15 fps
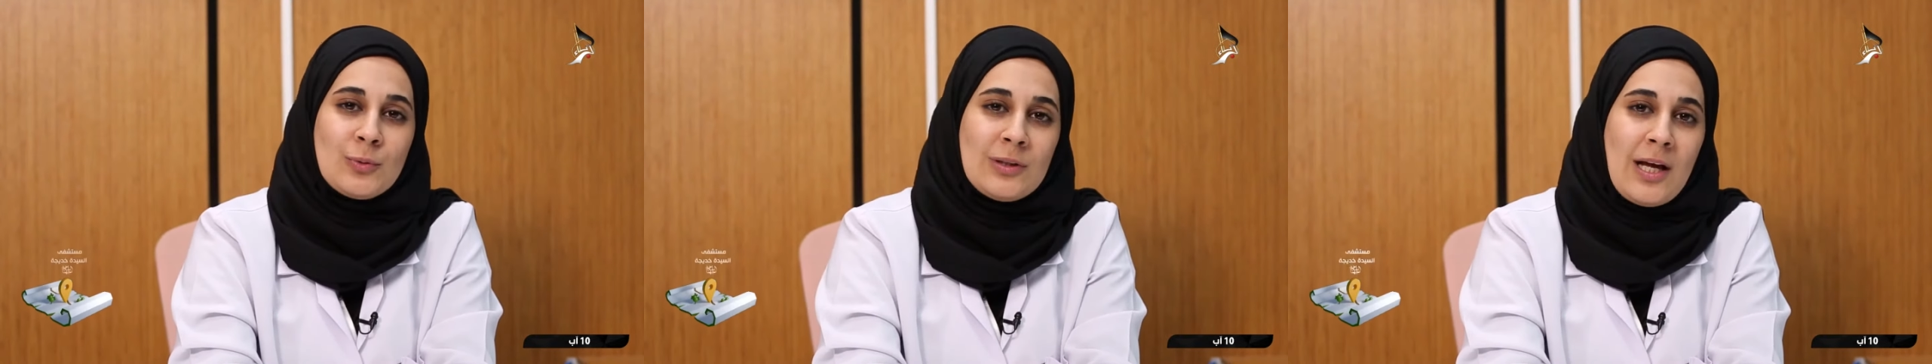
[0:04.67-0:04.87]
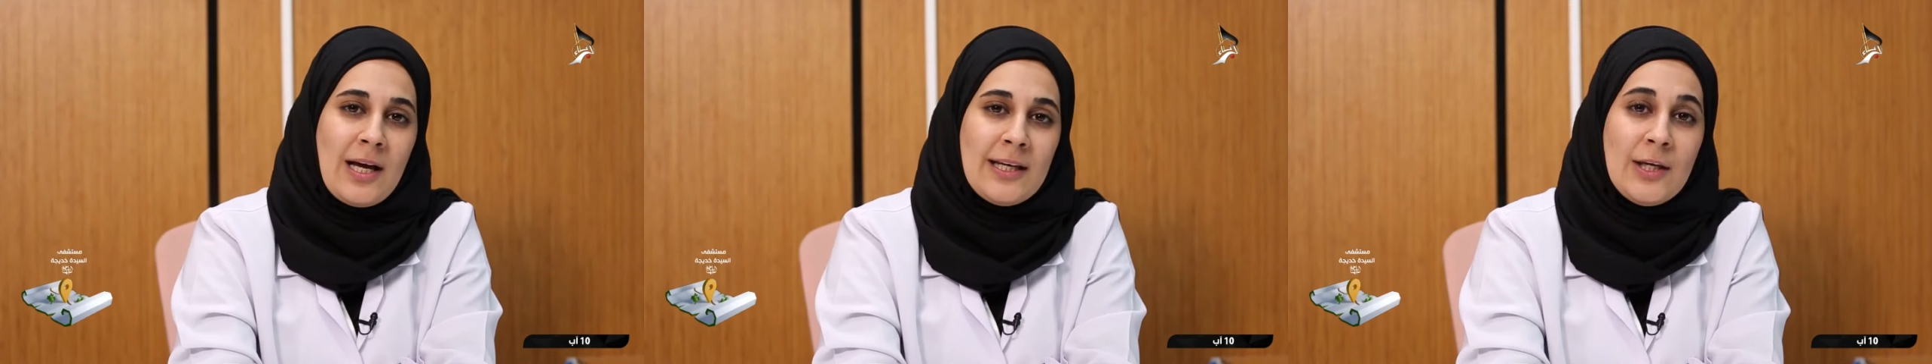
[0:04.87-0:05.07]

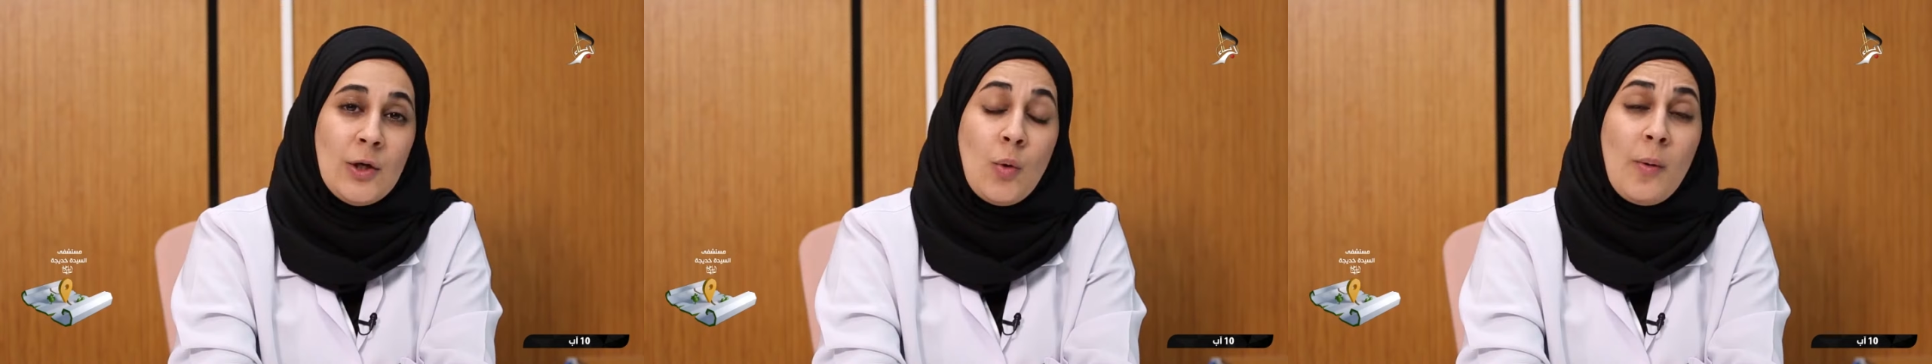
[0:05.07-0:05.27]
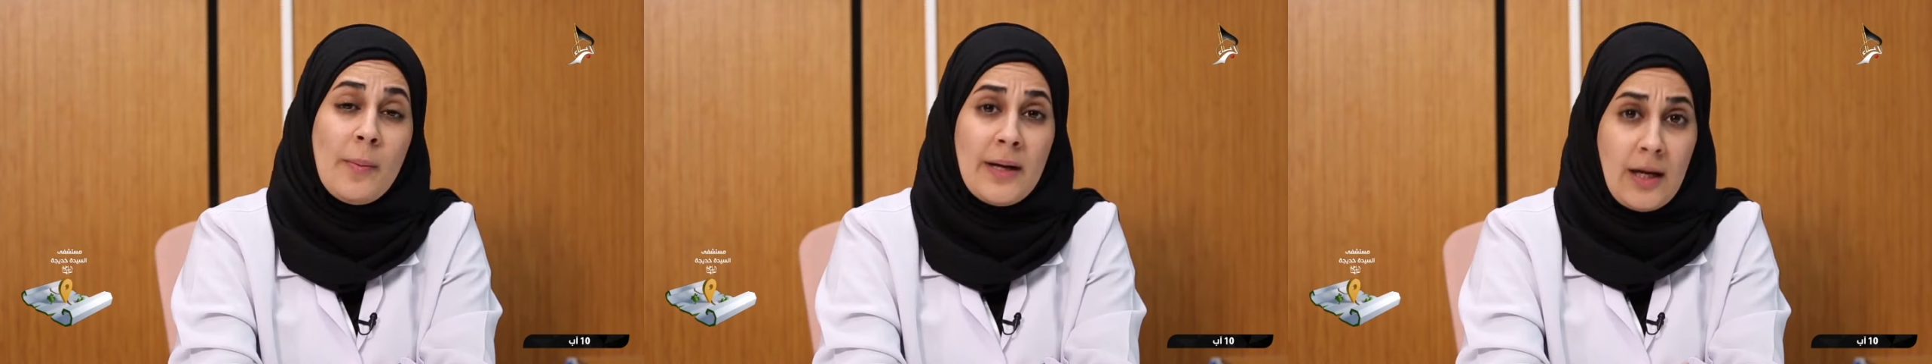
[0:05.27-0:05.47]

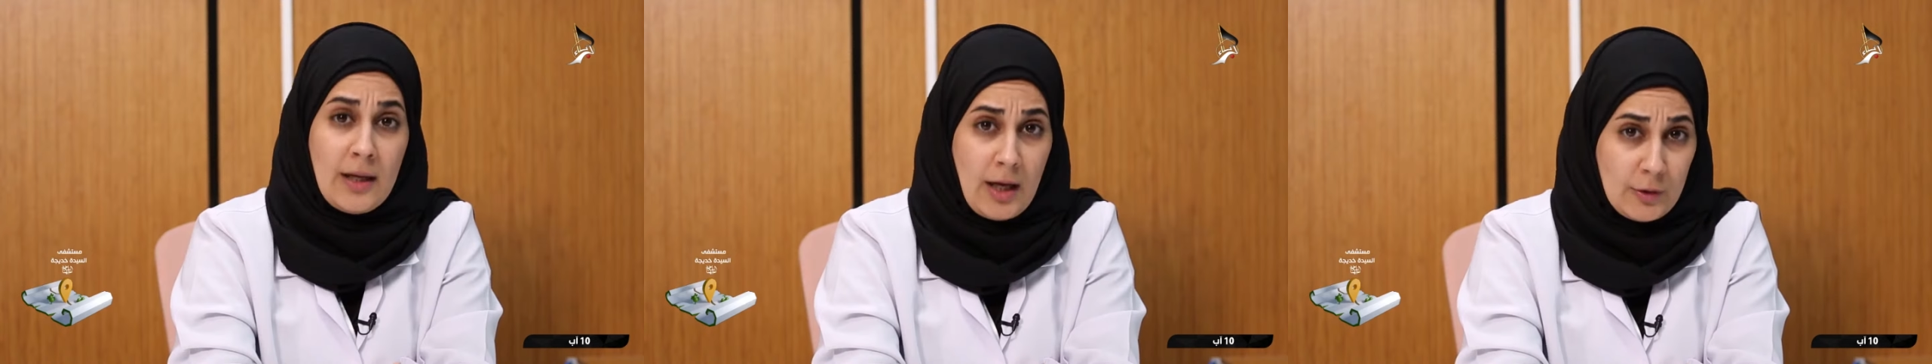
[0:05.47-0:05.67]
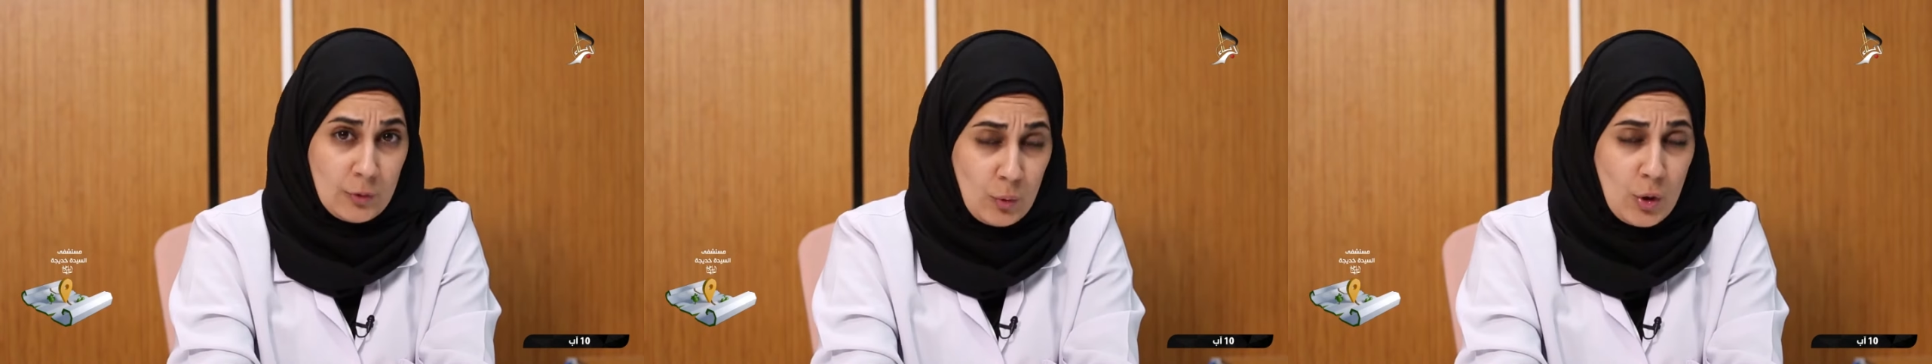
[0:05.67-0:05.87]
الله
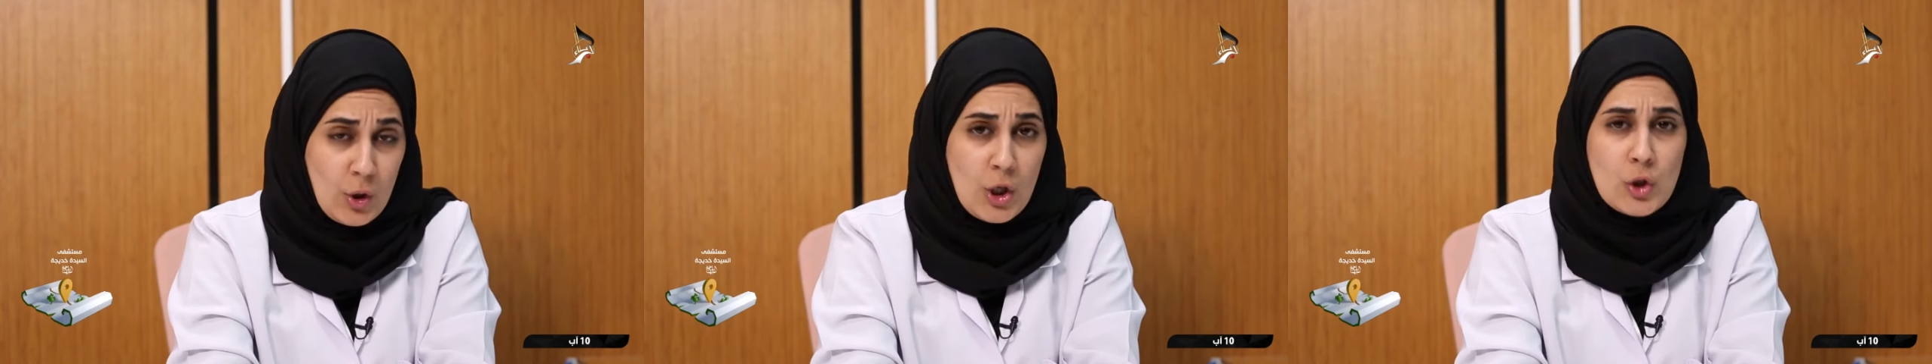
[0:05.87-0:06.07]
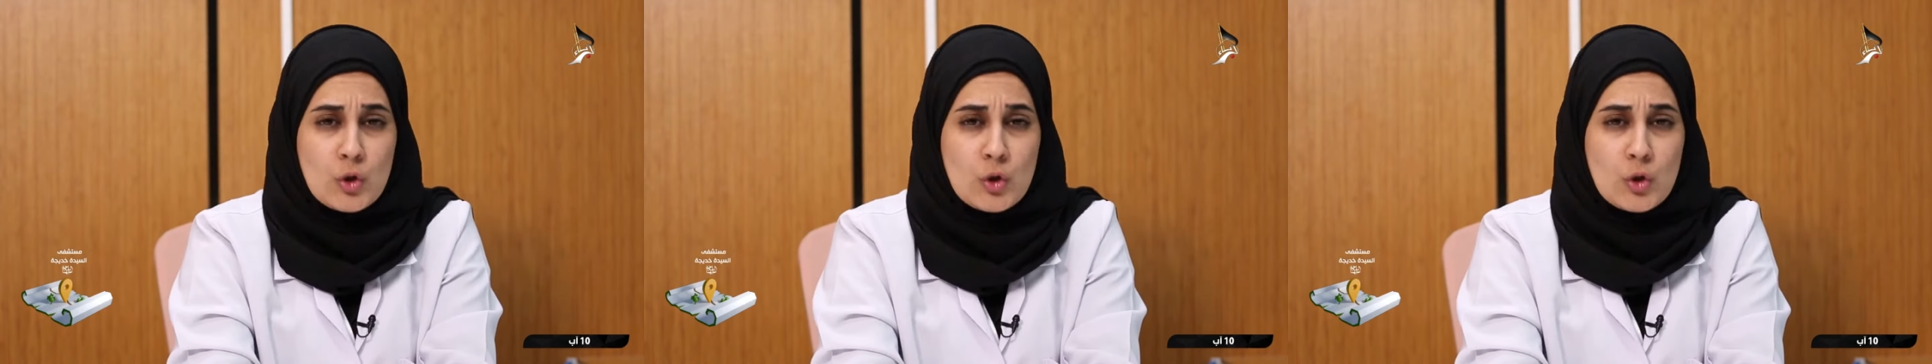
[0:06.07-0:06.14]
وبركاته